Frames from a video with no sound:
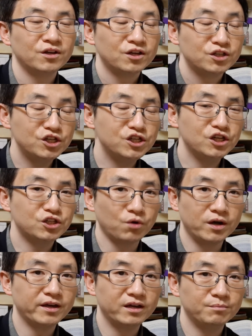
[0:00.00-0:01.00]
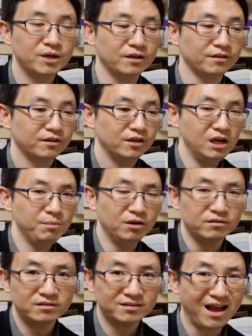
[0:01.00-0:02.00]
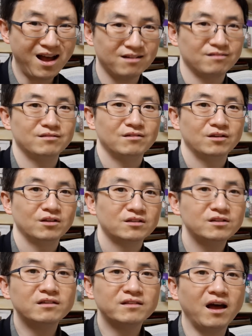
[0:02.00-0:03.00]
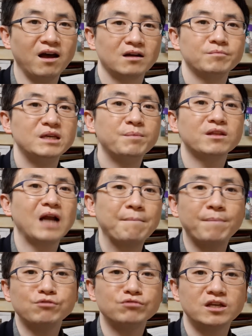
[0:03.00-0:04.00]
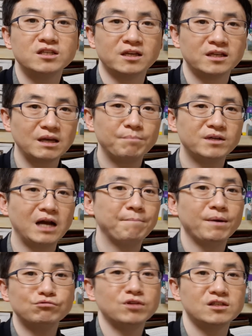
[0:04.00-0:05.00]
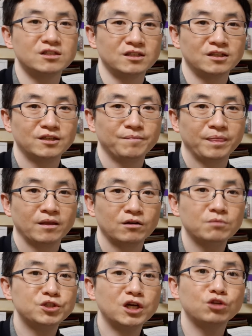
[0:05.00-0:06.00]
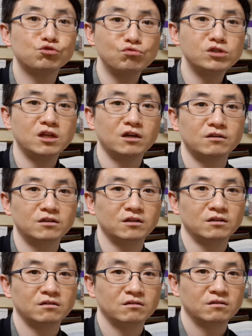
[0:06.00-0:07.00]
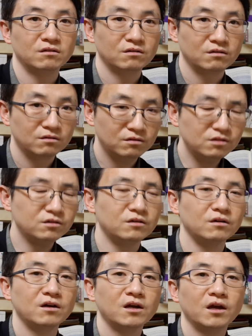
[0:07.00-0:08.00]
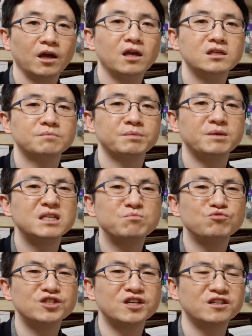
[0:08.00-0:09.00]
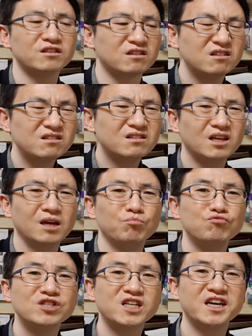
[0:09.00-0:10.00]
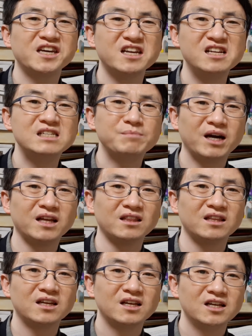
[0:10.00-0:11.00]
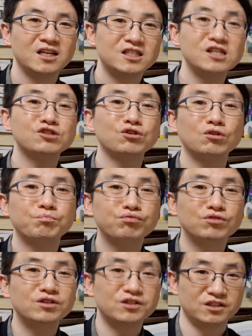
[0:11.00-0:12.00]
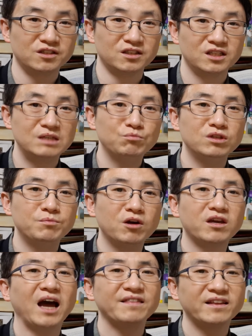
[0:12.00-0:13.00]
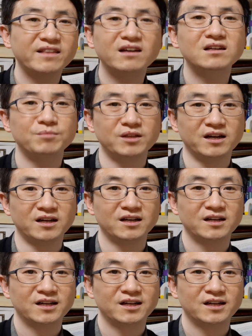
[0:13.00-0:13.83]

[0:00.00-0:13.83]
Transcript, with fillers: 지식이 정확해야만 1번 딱 틀렸다. 2번을 안 봐도 되지. 3번을 안 봐도 되지. 그럼 시험이 줄지 당연히. 그래서 행정법 20문제는 그렇게 문장이 길지만 실제로 푸는 것은 지문이 몇 개 안 된다는 겁니다.